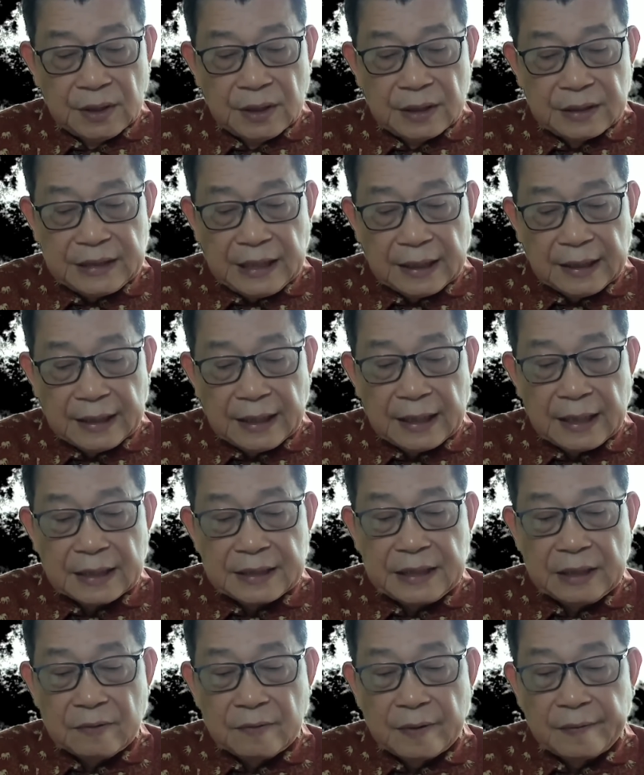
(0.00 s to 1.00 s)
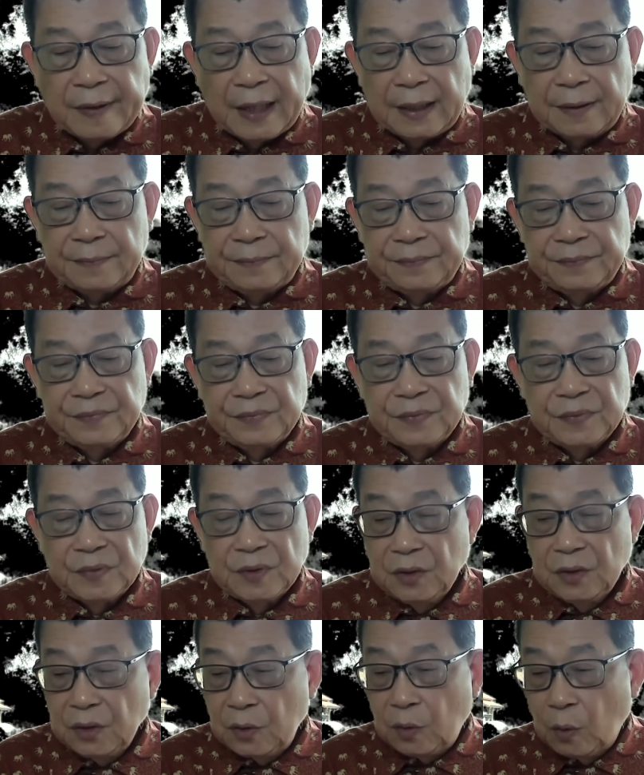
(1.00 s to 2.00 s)
加拿大新闻网。
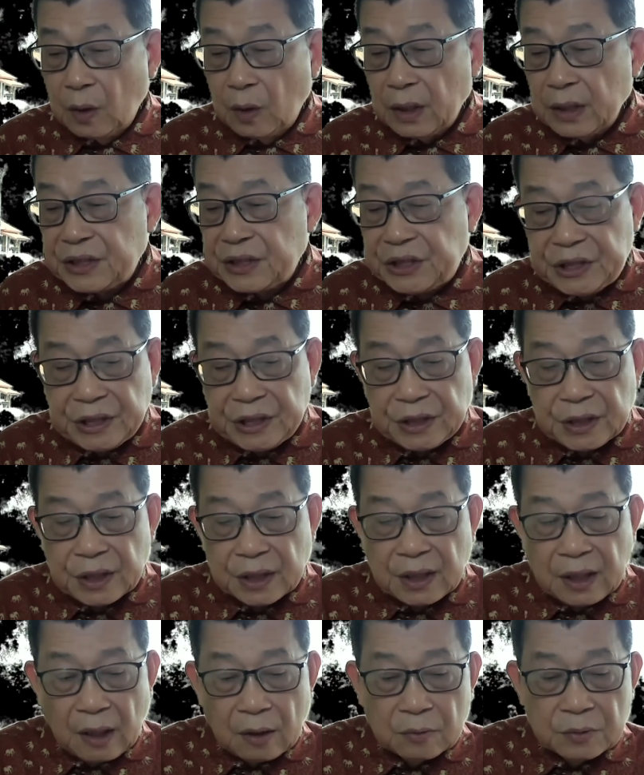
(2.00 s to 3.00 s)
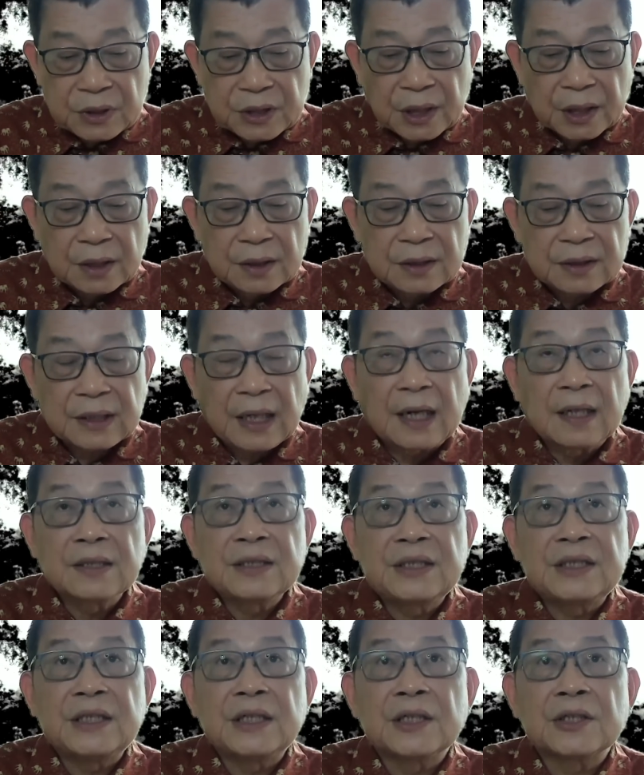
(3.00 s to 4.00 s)
国企的高层
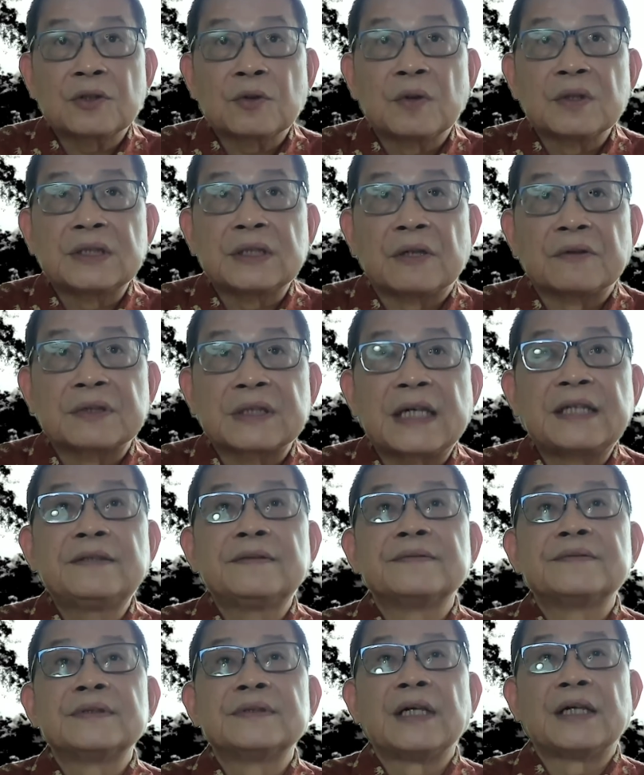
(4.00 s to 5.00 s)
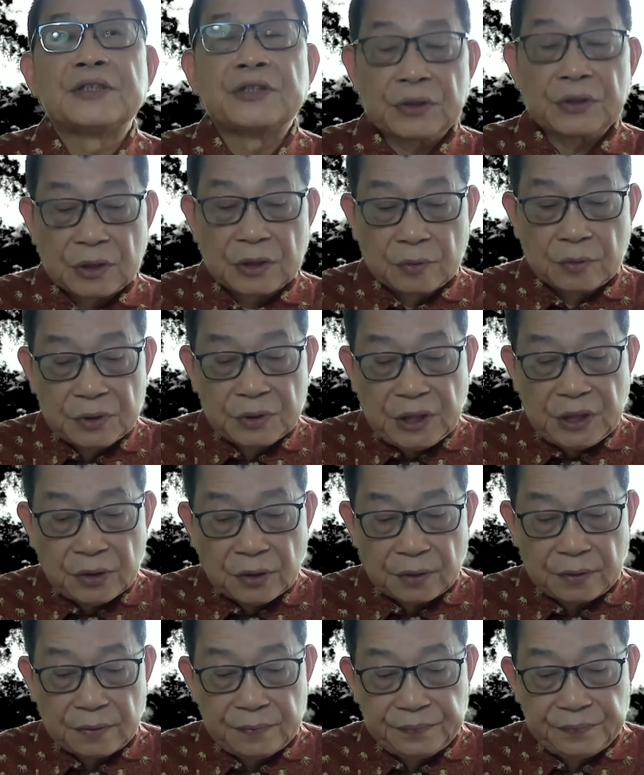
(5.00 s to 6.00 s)
当街脱小三，那就是胡继
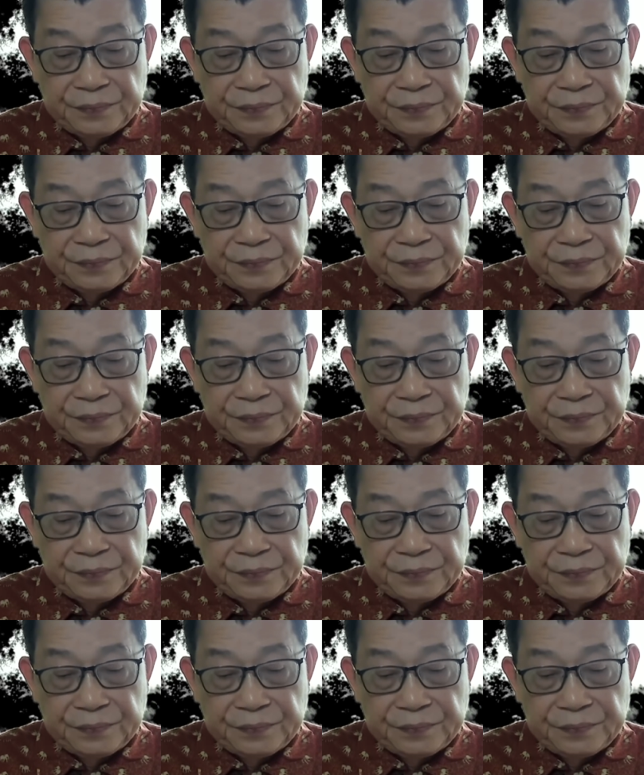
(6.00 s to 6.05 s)
勇。